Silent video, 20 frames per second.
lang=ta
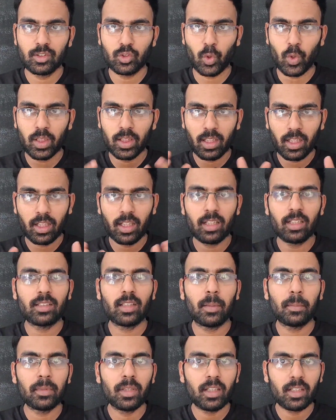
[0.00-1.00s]
ஸோ இதனால்
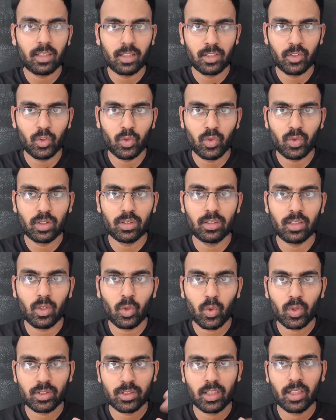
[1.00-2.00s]
தமிழ்நாட்டிலையும் இந்த
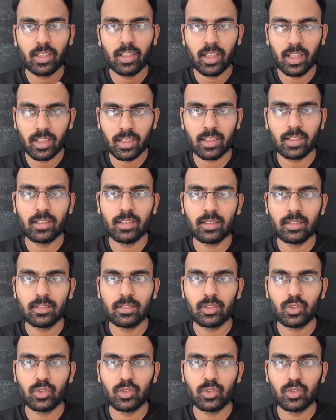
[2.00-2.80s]
லோக்கஸ் அட்டாக் இருக்குது